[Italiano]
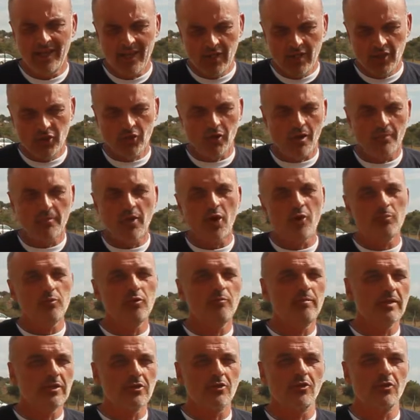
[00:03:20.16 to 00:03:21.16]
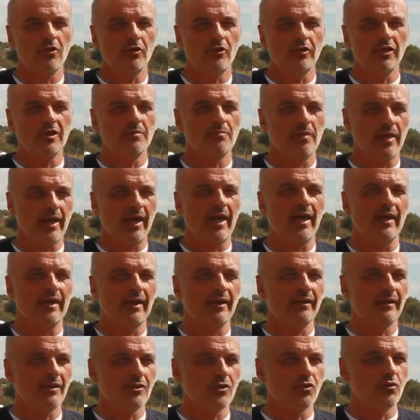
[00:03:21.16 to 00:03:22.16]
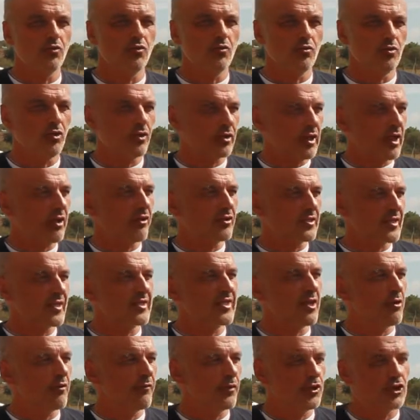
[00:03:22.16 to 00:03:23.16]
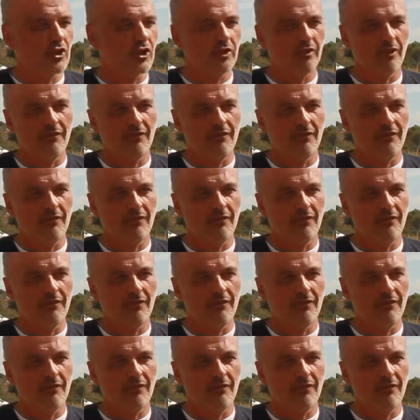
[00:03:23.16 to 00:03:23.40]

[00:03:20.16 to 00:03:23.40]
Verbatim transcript: non abbiamo più bisogno di spiegare a nessuno che cosa stiamo facendo a